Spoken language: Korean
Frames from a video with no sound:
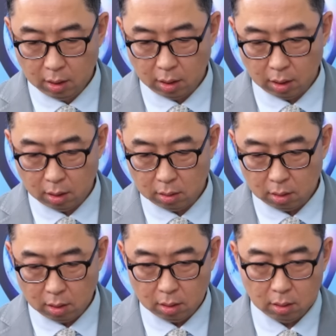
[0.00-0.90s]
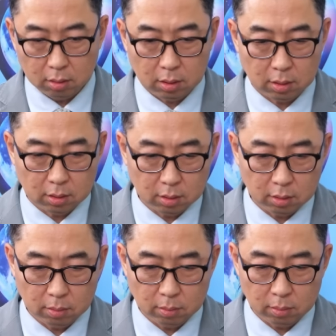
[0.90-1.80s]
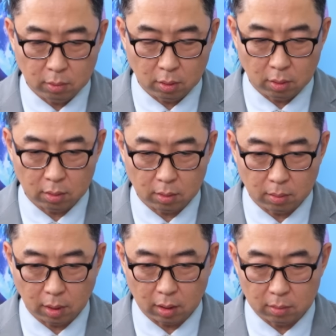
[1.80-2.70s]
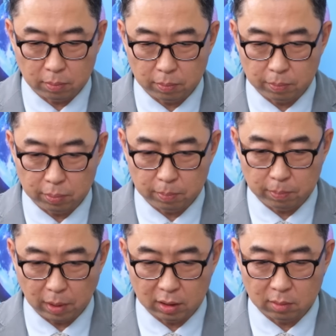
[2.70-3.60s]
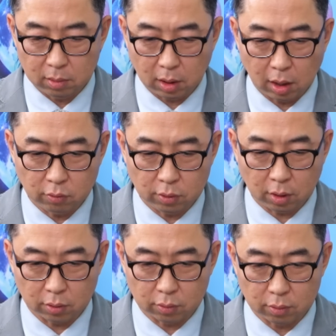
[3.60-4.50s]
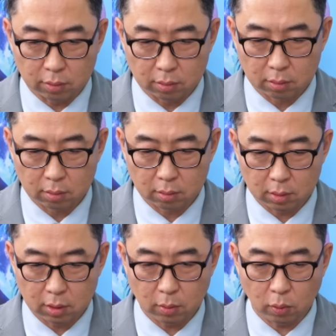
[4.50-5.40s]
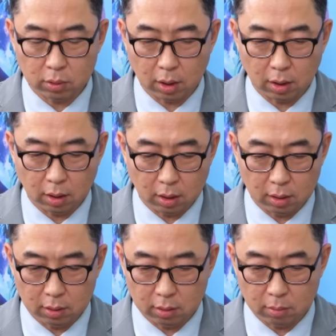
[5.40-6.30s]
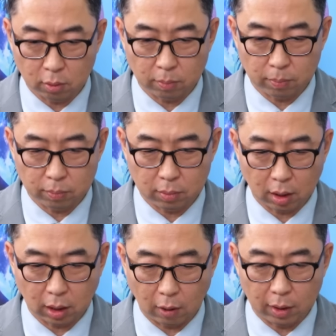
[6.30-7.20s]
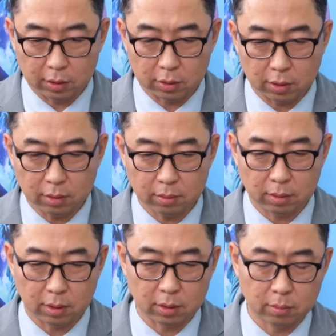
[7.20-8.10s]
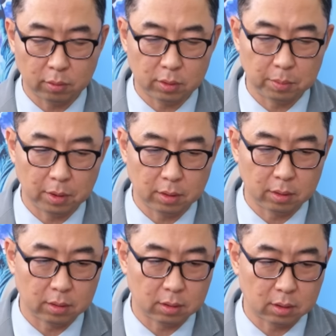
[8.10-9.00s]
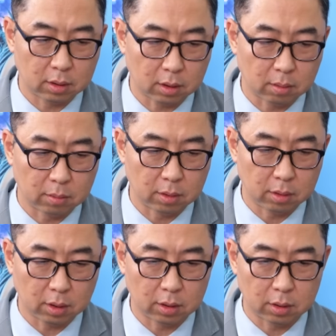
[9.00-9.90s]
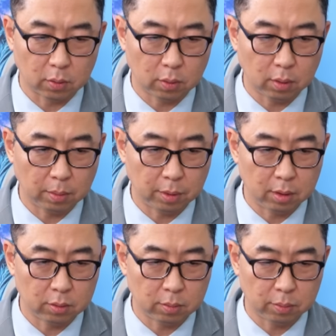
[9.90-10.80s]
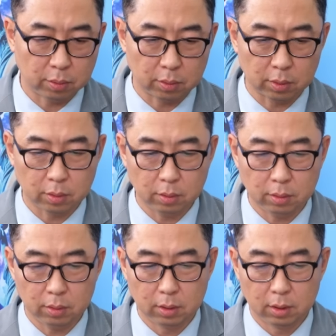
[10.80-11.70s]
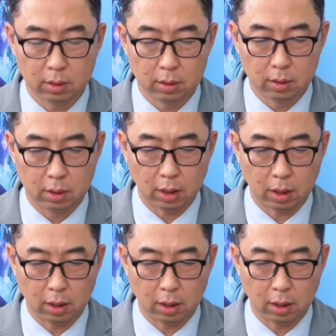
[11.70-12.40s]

예, 일단 지금 뭐 아, 말씀을 다 해주셔가지고 지금 호재는 뭐 다 나와 있죠. 예, 지금 보시면 잠깐만요, 제가 이제 뭐 화면을 좀 보고 예.